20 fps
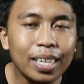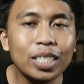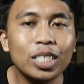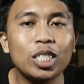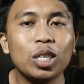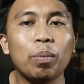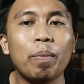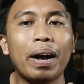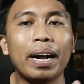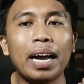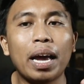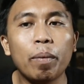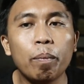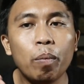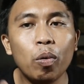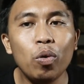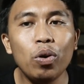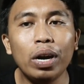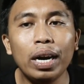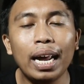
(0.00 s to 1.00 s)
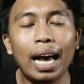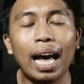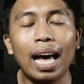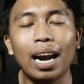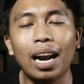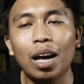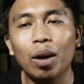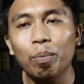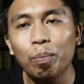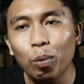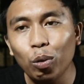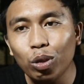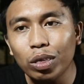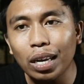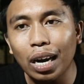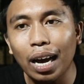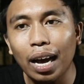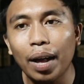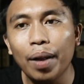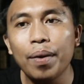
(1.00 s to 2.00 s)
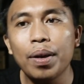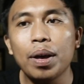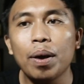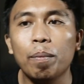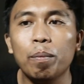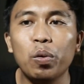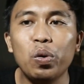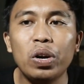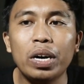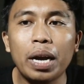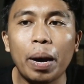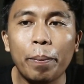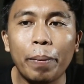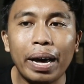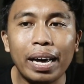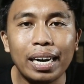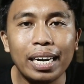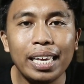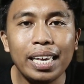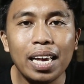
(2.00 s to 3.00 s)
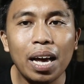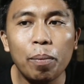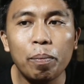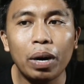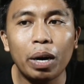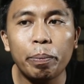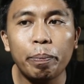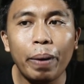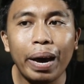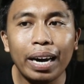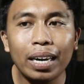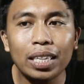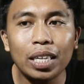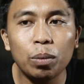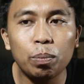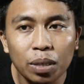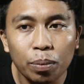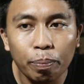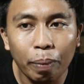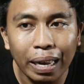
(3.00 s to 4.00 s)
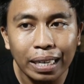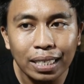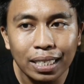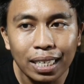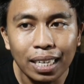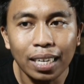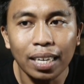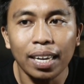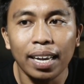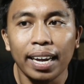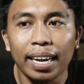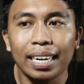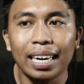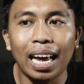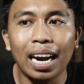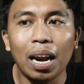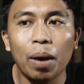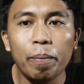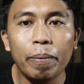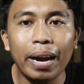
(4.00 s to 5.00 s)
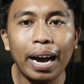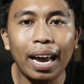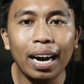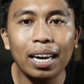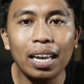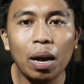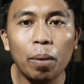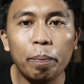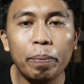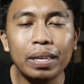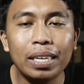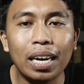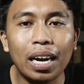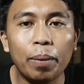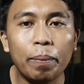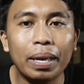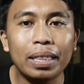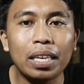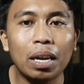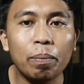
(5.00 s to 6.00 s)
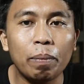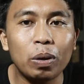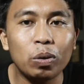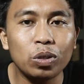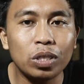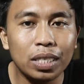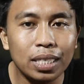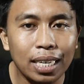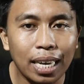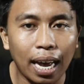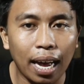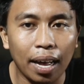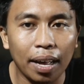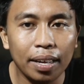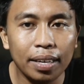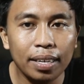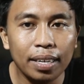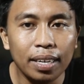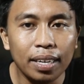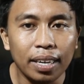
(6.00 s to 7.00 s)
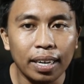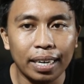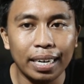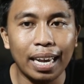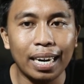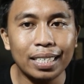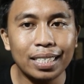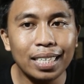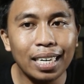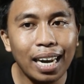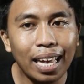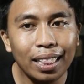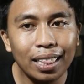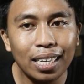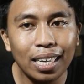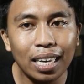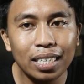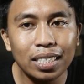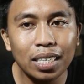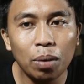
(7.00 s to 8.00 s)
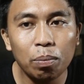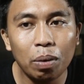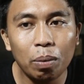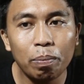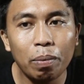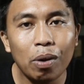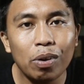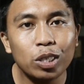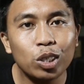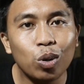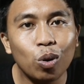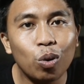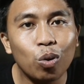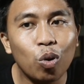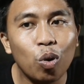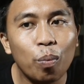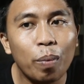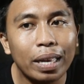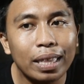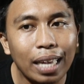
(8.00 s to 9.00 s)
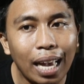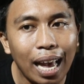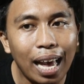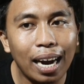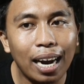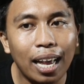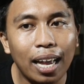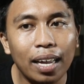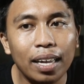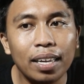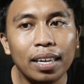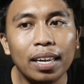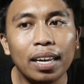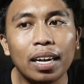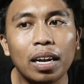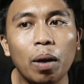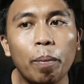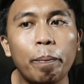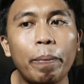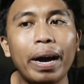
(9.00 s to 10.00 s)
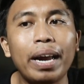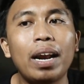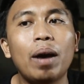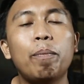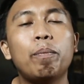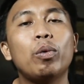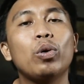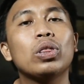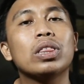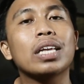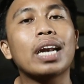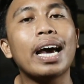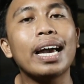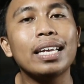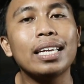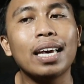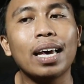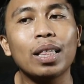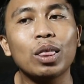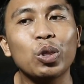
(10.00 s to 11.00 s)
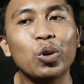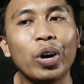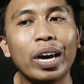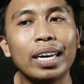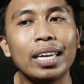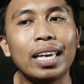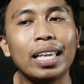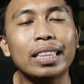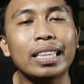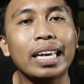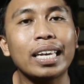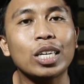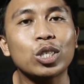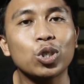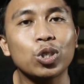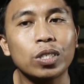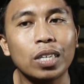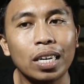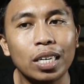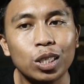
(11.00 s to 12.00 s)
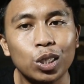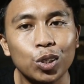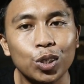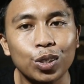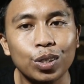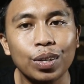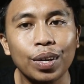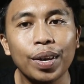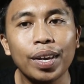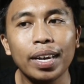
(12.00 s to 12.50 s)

Sebagai Bunda Allah Putra, Bunda Maria berpartisipasi dalam karya penyelamatan manusia dan senantiasa membawa seluruh umat Allah kepada putranya Tuhan kita Yesus Kristus.